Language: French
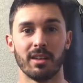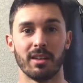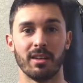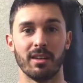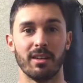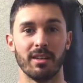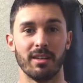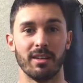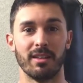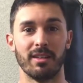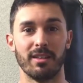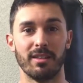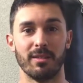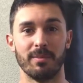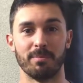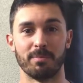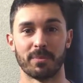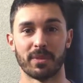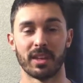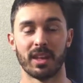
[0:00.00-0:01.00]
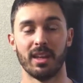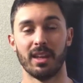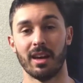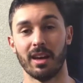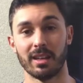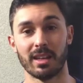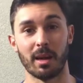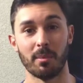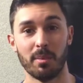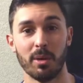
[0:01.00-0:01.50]
et
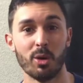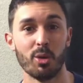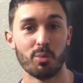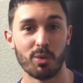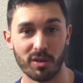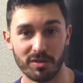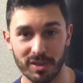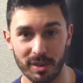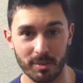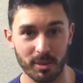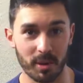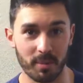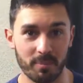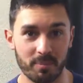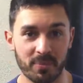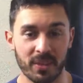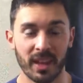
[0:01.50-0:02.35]
rattraper le point faible.